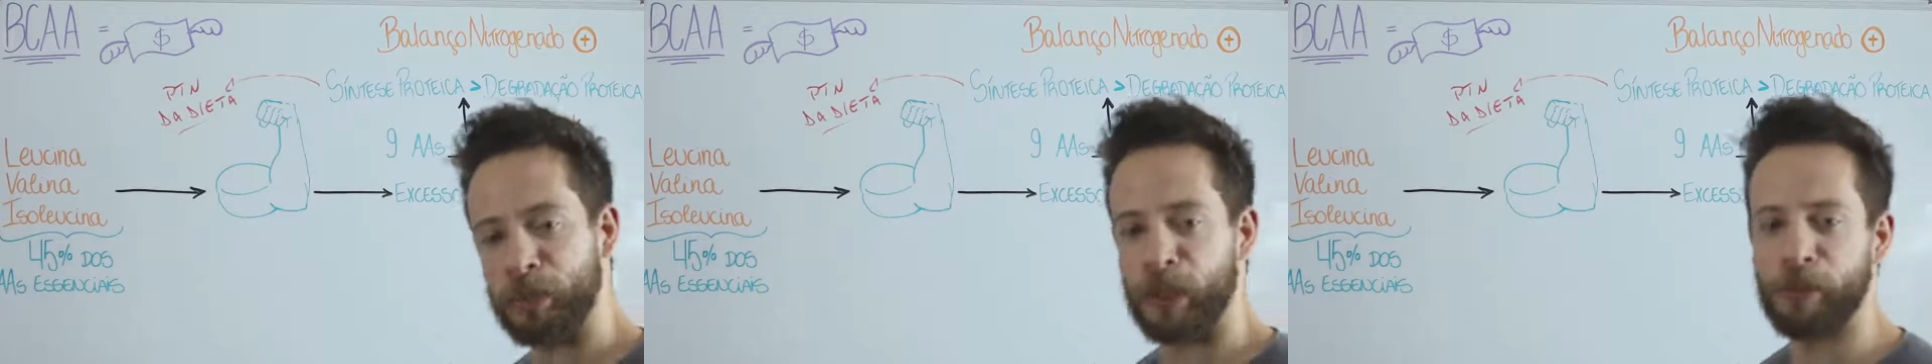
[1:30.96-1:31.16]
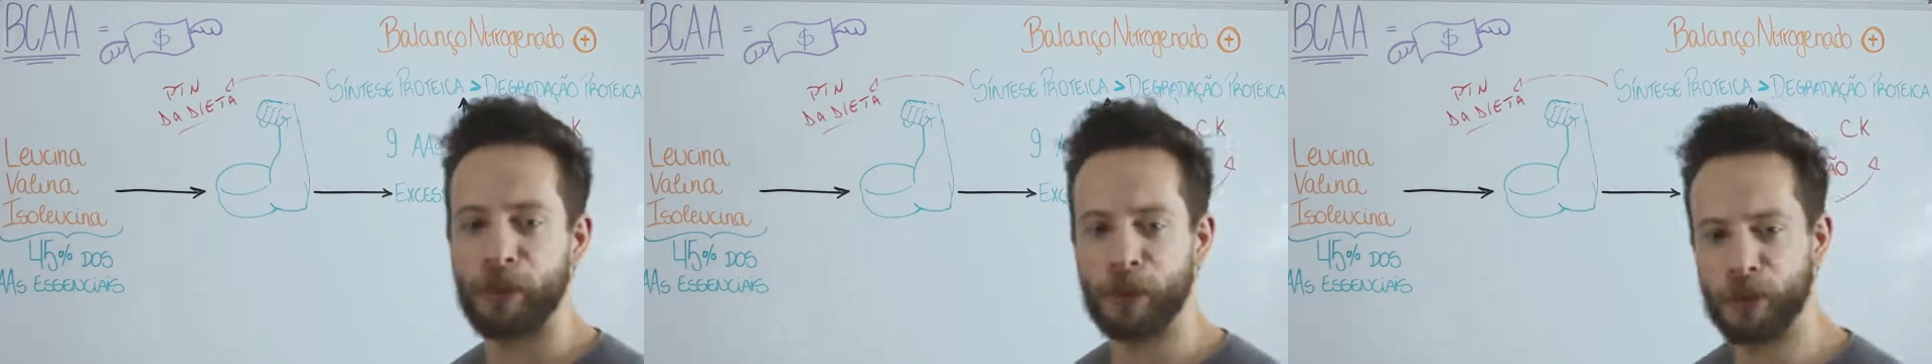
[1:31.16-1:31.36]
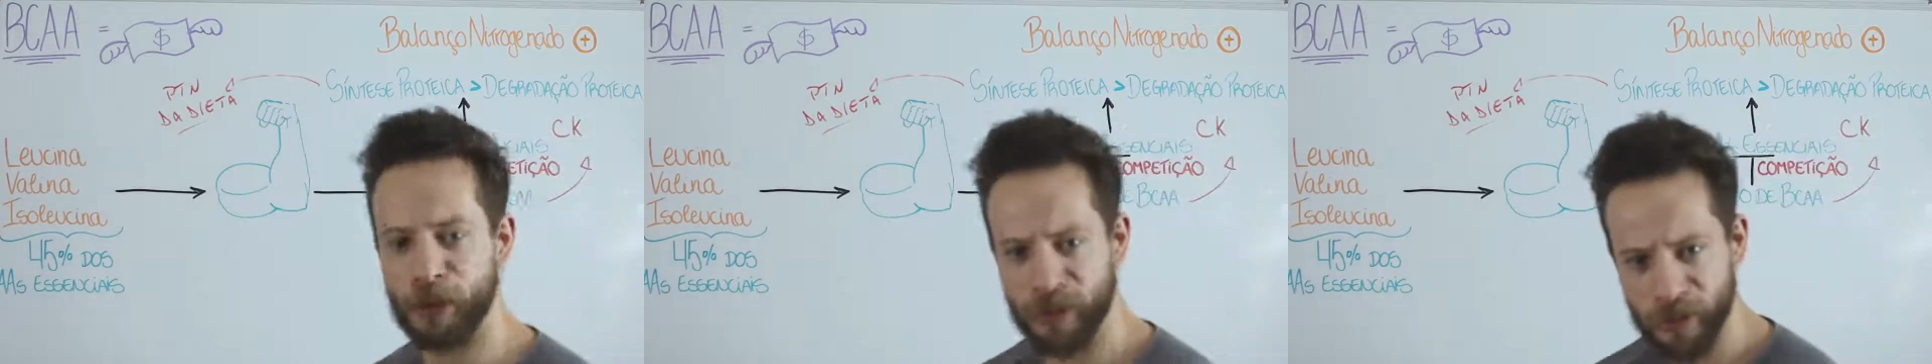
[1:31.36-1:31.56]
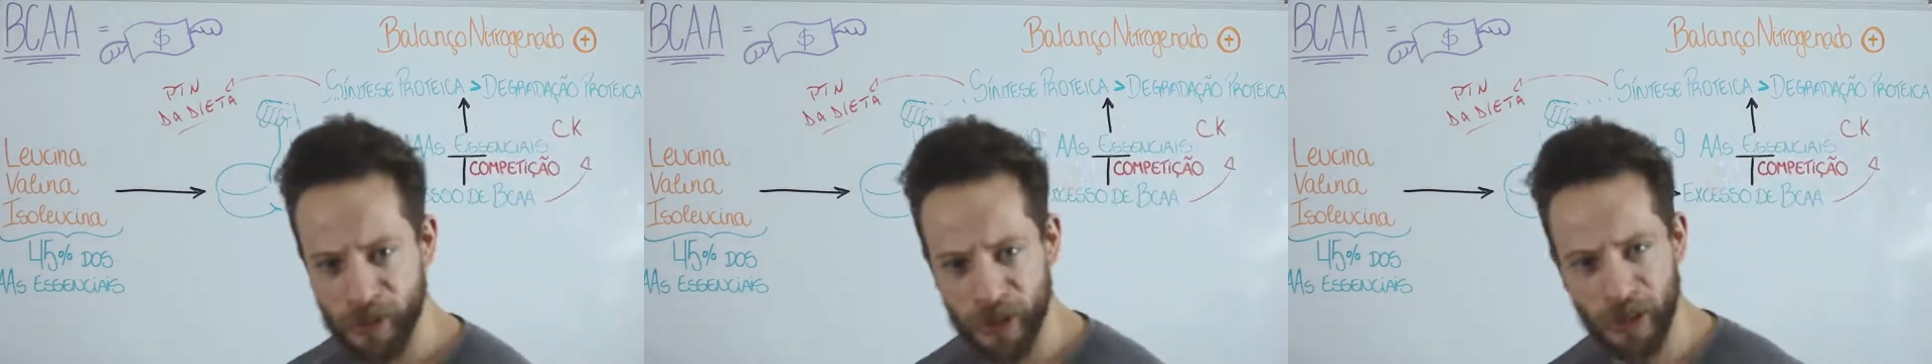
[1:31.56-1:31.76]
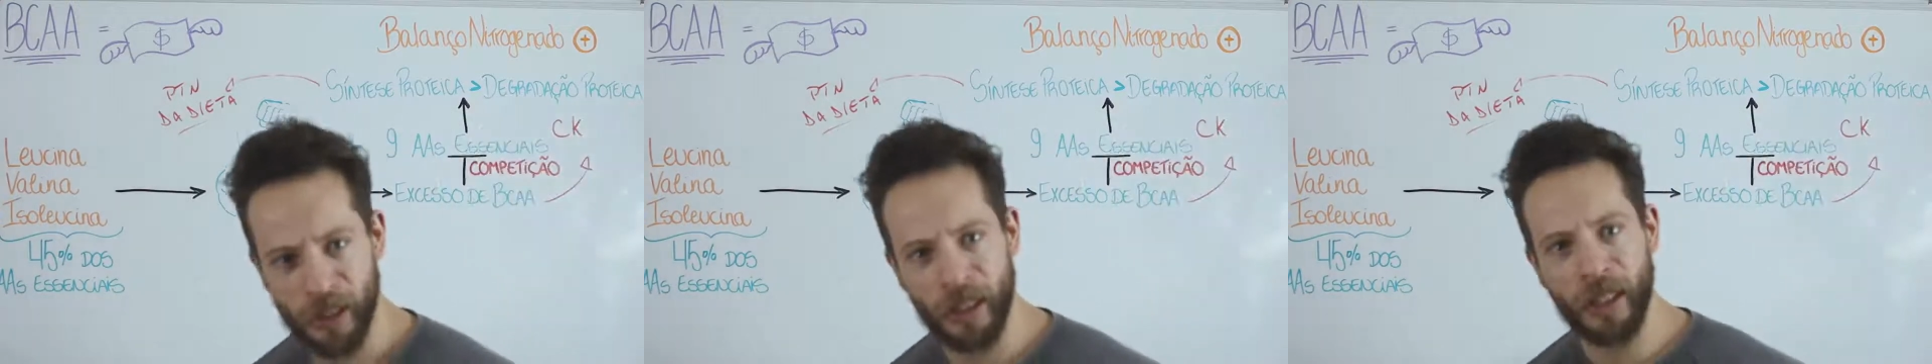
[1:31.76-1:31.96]
para a
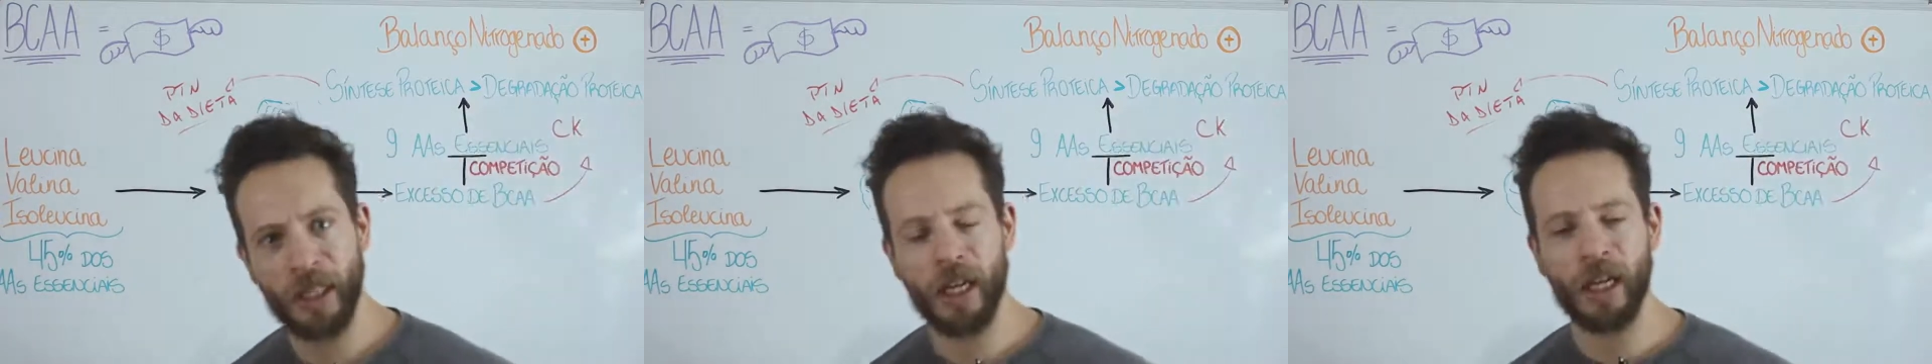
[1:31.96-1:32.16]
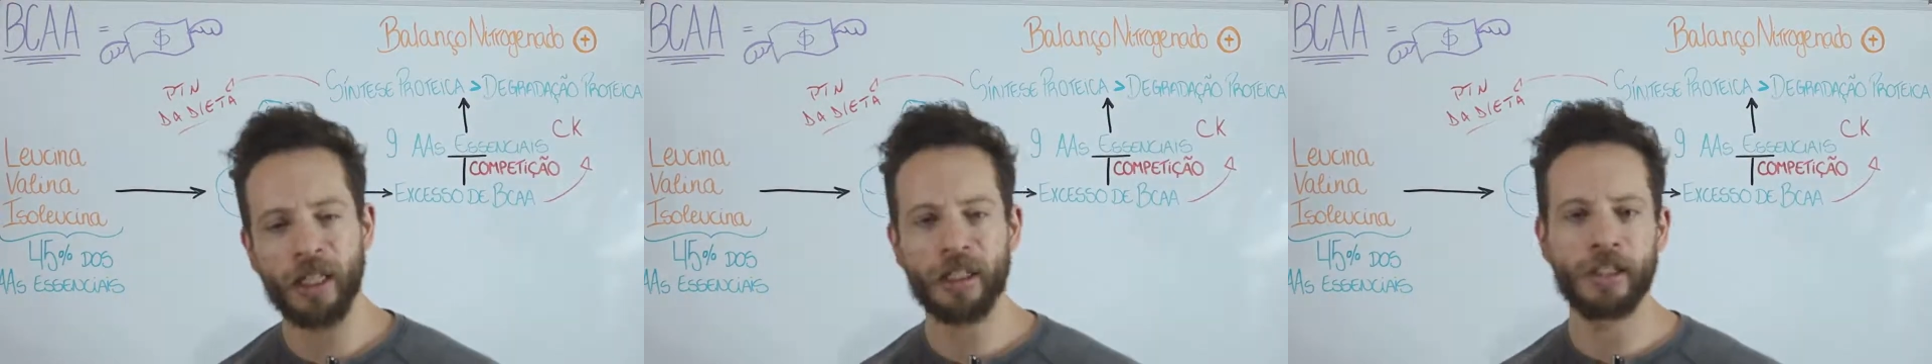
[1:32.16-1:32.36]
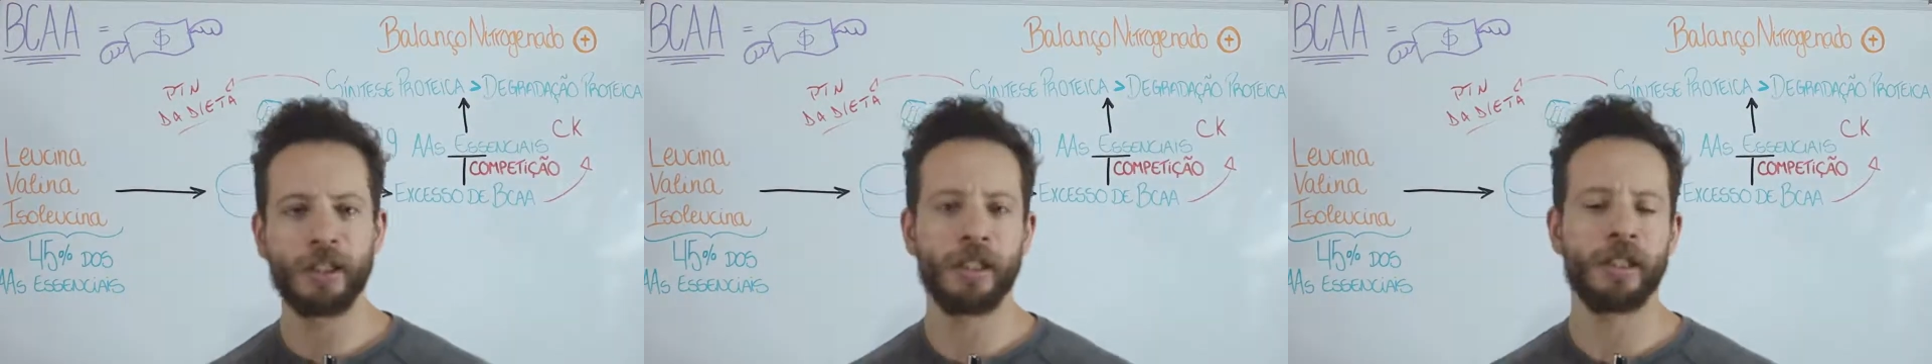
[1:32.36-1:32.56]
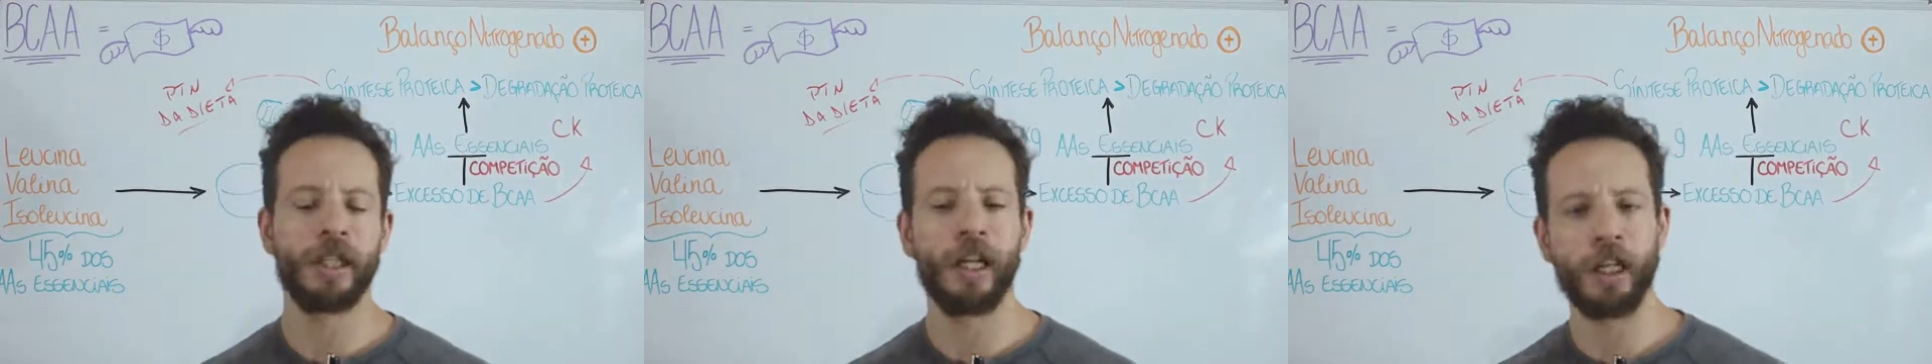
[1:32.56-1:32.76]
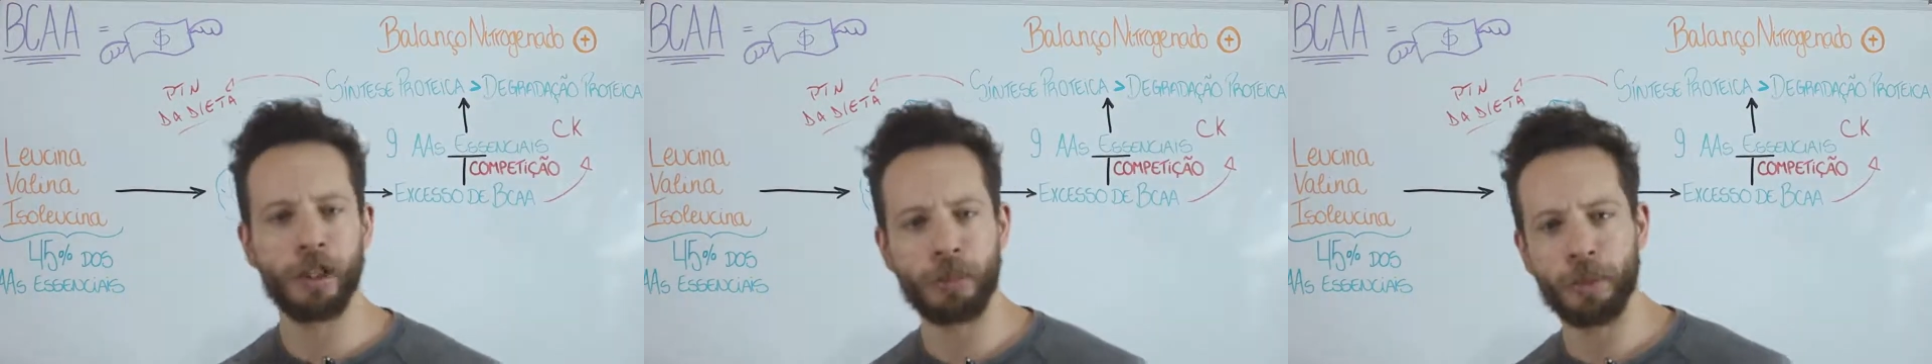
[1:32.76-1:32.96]
hipertrofia, além de,
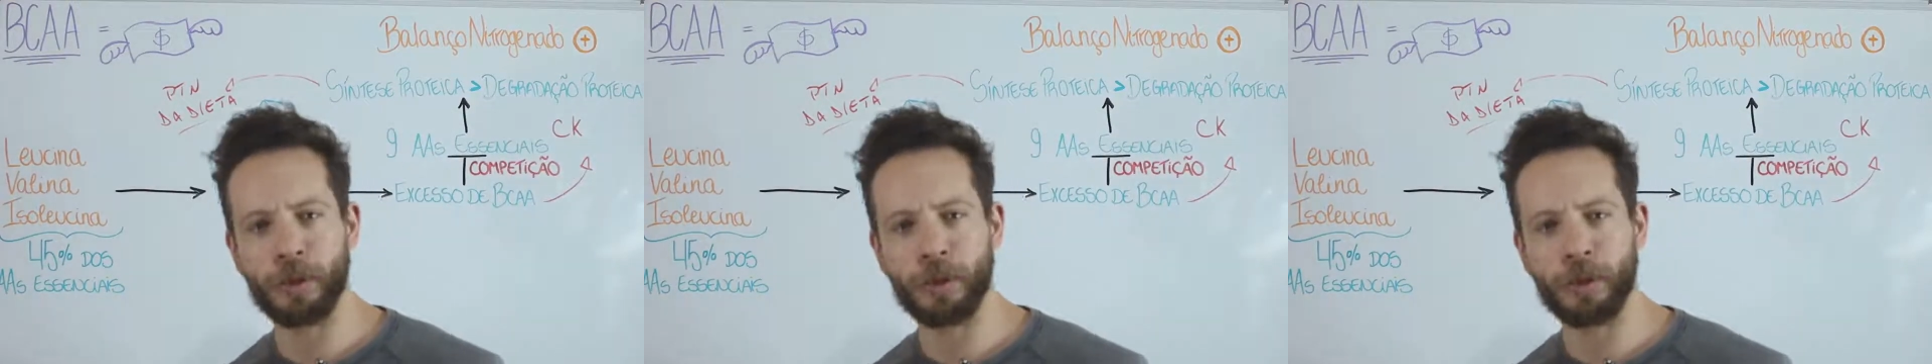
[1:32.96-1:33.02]
claro,